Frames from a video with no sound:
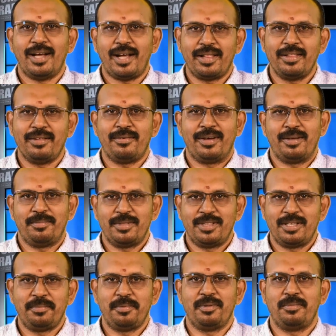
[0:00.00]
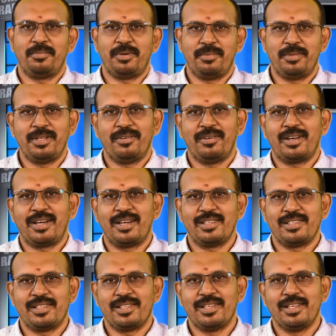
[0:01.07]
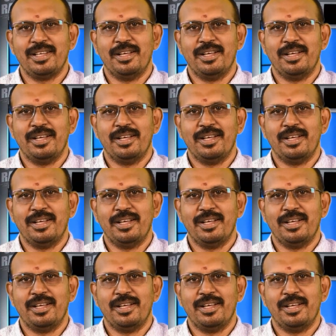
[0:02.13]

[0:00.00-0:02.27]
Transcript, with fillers: அந்த வாய்ப்பு திருப்பி பிரபுதேவா கிடச்சிது